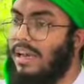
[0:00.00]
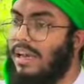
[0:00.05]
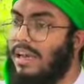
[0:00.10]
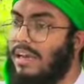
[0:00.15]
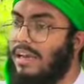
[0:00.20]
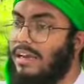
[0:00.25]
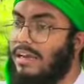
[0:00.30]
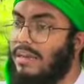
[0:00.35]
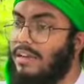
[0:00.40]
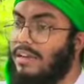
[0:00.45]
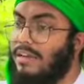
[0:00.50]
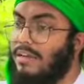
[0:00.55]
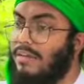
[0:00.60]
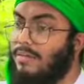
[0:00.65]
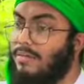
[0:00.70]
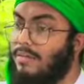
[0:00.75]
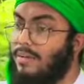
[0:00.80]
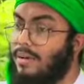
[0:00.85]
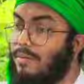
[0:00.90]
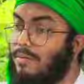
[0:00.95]
এই
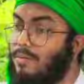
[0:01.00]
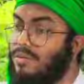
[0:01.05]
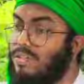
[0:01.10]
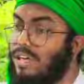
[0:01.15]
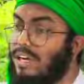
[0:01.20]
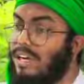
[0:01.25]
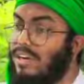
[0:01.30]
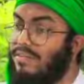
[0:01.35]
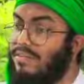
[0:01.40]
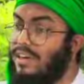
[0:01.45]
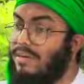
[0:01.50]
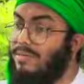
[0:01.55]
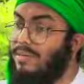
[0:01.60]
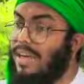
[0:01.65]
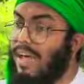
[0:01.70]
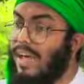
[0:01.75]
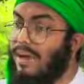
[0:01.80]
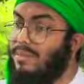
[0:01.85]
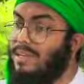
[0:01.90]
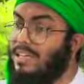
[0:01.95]
মুসান্নিফ
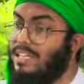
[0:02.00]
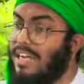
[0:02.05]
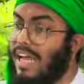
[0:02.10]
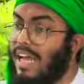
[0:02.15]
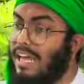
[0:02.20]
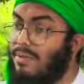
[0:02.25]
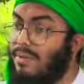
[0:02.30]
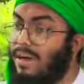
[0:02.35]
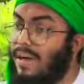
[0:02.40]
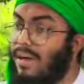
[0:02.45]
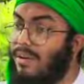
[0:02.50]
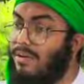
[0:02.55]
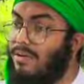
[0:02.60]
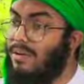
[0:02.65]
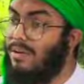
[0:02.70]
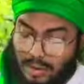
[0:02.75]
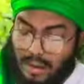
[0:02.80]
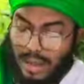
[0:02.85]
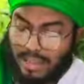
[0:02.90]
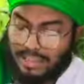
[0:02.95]
ইবনে আবি সাইবা
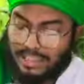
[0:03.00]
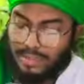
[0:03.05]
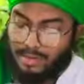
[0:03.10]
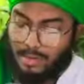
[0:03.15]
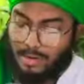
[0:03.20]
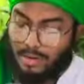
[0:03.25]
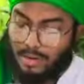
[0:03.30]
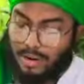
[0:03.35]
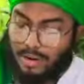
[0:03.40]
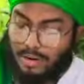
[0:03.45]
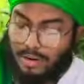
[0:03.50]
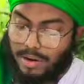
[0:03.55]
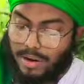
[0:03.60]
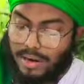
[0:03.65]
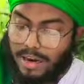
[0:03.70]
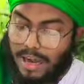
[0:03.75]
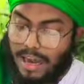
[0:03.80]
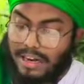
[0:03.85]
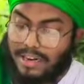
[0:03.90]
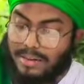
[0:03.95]
উনি হাদিস বর্ণনা
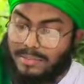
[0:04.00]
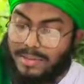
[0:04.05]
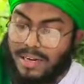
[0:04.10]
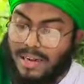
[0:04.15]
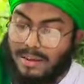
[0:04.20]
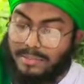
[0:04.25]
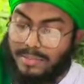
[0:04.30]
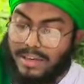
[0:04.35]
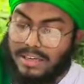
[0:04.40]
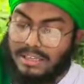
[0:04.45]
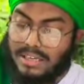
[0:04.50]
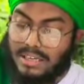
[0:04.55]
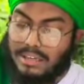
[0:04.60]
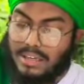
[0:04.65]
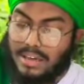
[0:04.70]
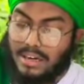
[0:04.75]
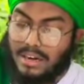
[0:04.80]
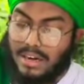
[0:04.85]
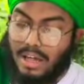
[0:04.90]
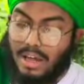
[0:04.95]
করেন আন ইবনে আব্বাস
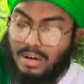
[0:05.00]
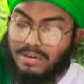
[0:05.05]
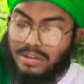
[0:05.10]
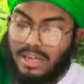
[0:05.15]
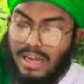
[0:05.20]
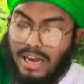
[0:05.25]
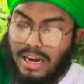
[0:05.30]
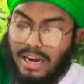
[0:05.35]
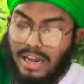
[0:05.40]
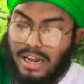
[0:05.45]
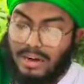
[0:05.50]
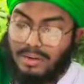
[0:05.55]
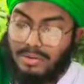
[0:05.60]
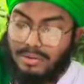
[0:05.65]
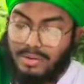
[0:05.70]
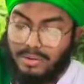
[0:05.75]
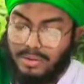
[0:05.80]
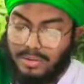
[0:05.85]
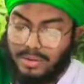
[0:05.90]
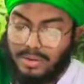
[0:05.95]
রাদি আল্লাহ তালা
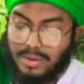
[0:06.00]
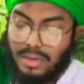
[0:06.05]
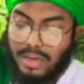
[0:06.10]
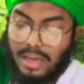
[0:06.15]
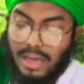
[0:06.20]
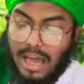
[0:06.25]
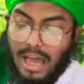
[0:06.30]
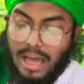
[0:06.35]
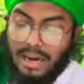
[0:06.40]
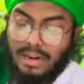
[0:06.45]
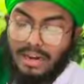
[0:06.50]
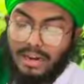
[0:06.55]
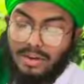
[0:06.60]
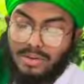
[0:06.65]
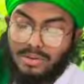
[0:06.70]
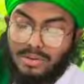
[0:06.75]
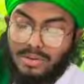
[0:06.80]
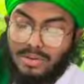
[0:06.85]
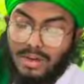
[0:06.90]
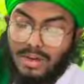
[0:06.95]
আনহু আন্না
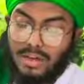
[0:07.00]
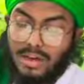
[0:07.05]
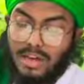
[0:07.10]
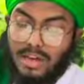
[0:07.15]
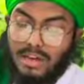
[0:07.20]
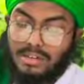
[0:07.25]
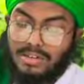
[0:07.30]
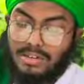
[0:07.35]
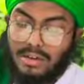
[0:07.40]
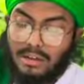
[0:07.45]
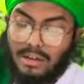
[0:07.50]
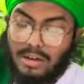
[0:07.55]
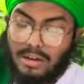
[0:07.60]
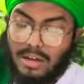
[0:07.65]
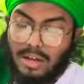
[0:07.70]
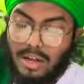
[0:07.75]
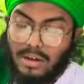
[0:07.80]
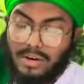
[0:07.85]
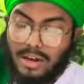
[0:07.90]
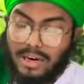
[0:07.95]
রসুল আল্লাহ
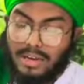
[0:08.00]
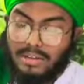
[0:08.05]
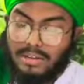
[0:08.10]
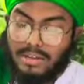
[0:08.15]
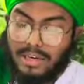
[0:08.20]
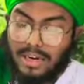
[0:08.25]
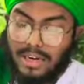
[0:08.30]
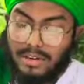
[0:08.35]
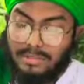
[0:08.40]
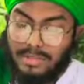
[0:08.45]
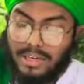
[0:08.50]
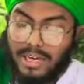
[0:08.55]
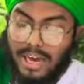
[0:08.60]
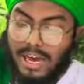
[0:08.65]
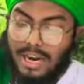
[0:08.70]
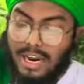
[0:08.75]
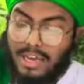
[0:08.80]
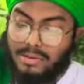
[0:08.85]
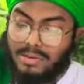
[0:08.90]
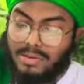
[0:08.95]
সাল্লাহ আলি সাল্লাম
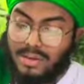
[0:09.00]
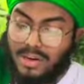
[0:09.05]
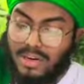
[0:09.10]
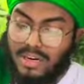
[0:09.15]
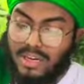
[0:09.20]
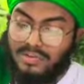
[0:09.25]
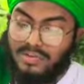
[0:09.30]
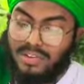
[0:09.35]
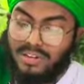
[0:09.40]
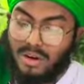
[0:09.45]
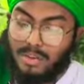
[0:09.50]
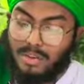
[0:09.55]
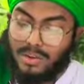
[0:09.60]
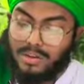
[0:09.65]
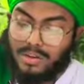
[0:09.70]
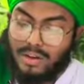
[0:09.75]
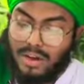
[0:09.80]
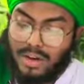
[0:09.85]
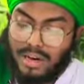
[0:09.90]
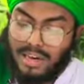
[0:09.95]
কানা ইউসল্লি ফি
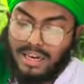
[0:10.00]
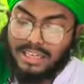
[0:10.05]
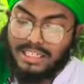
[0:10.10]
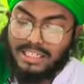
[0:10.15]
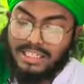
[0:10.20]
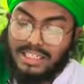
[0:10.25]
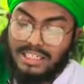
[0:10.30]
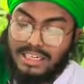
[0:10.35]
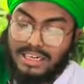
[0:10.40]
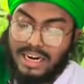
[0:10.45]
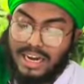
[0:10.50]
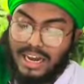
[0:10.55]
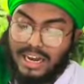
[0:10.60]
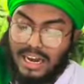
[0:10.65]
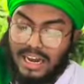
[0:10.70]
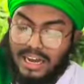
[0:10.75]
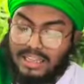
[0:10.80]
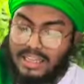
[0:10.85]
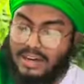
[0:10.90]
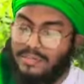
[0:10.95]
রমাদান আইসরিন
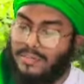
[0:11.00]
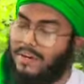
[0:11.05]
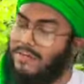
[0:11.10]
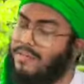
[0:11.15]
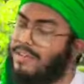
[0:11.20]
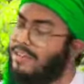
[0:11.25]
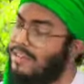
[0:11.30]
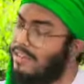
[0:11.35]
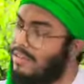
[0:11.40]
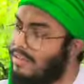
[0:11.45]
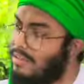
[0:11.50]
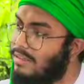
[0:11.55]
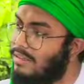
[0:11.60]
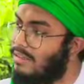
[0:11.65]
রাকাত আতান ওয়ালবিত্র